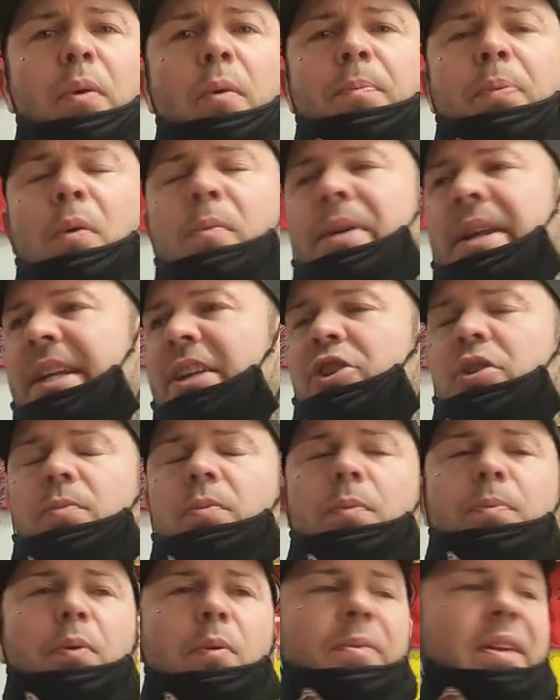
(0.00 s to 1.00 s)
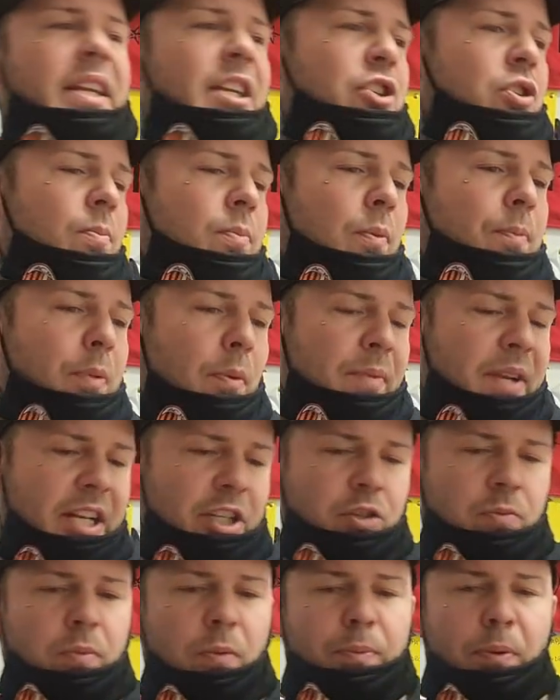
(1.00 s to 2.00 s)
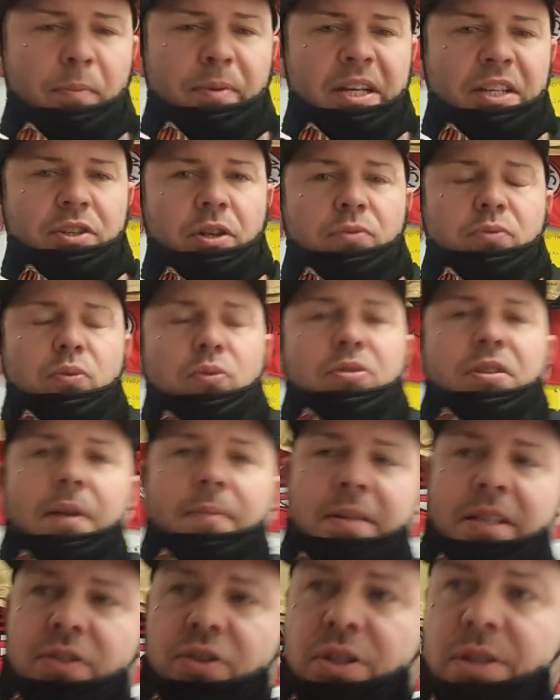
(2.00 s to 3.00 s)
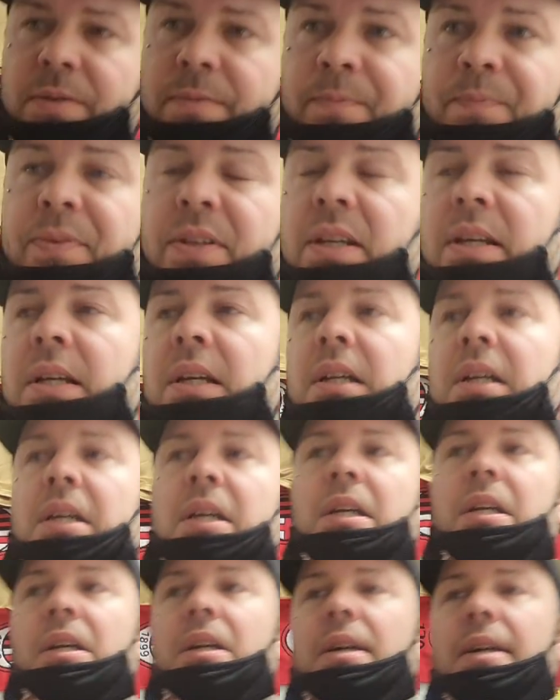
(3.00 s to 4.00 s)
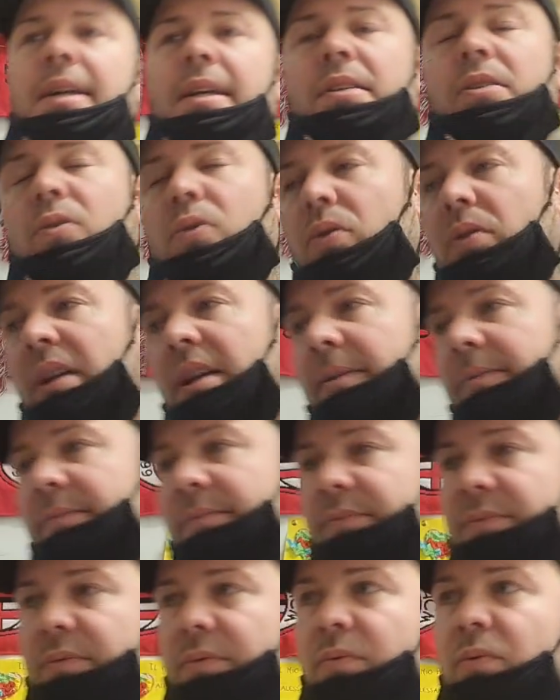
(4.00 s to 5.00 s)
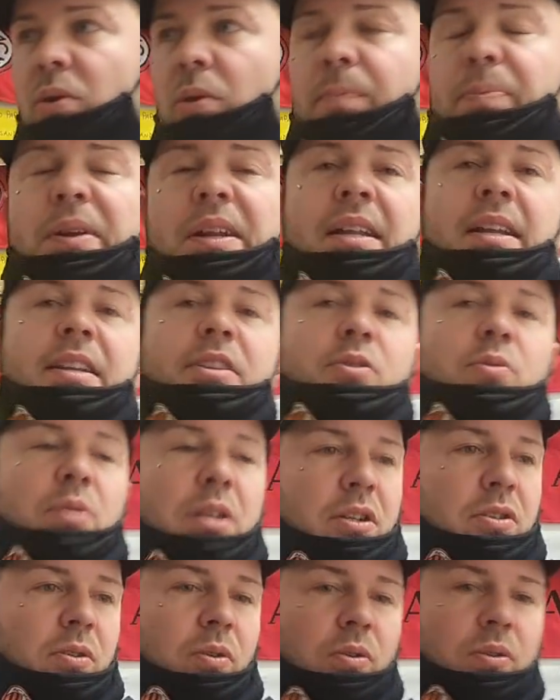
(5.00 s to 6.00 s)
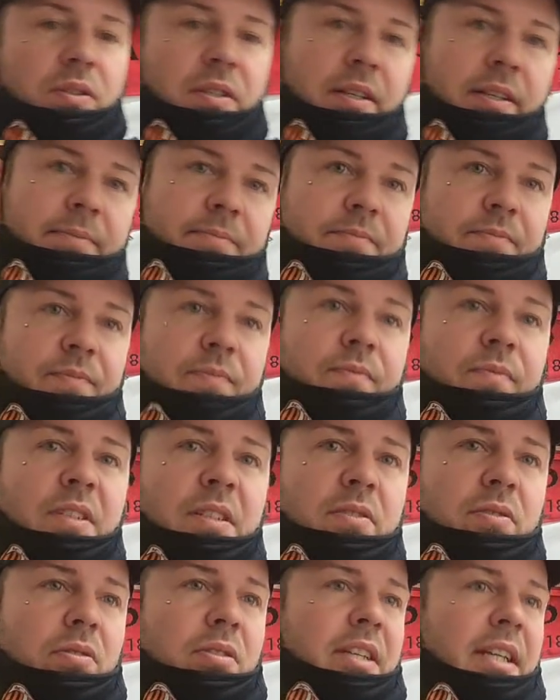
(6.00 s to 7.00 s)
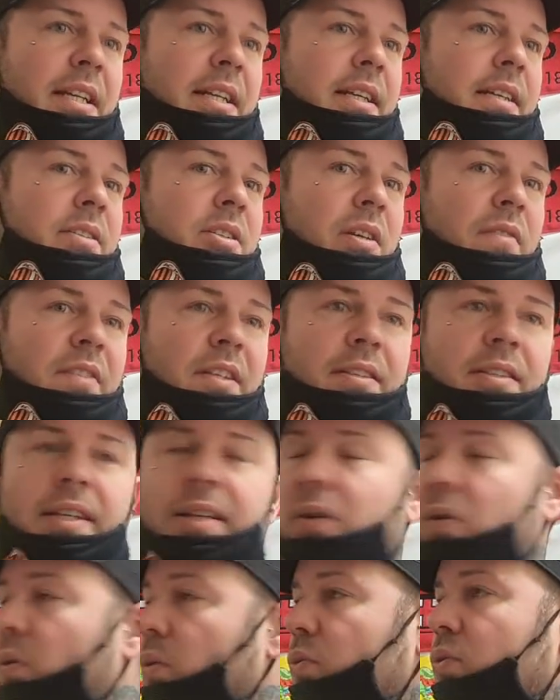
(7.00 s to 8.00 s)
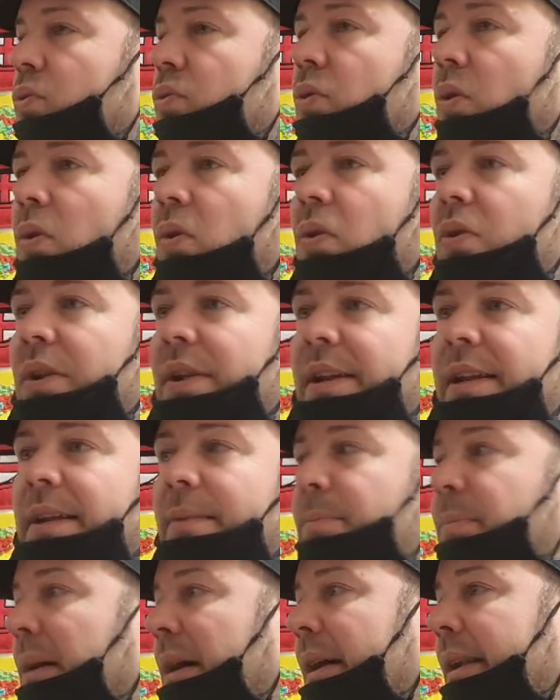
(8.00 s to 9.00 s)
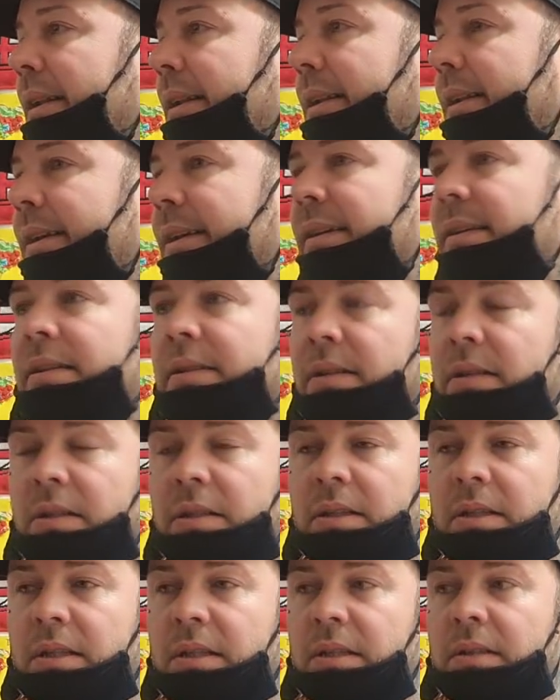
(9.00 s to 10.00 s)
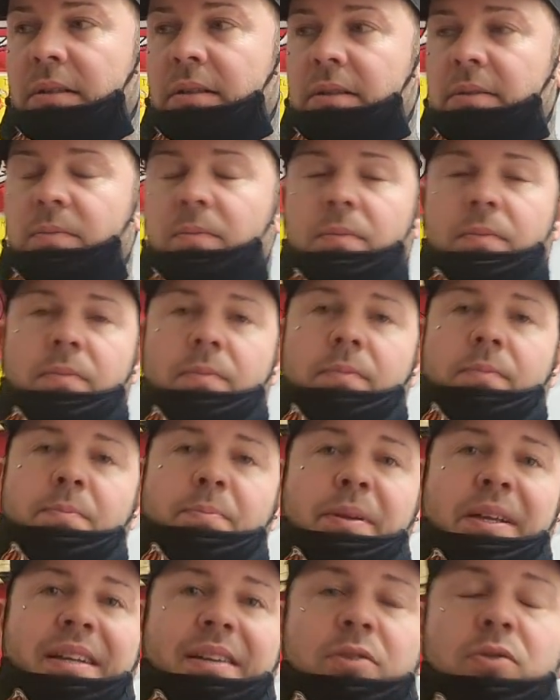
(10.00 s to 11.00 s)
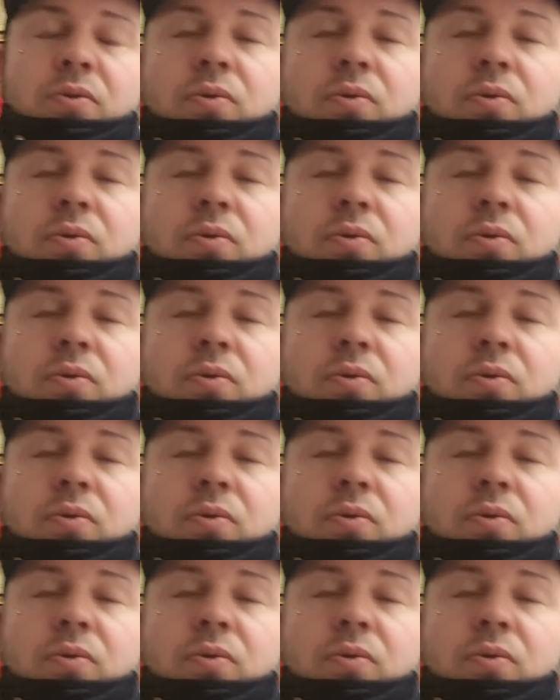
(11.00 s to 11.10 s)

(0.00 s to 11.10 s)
buon pomeriggio, buon pomeriggio, buon pomeriggio, buon pomeriggio a tutti amici. Allora, volevo parlare di una cosa, visto che ci avete rotto le palle per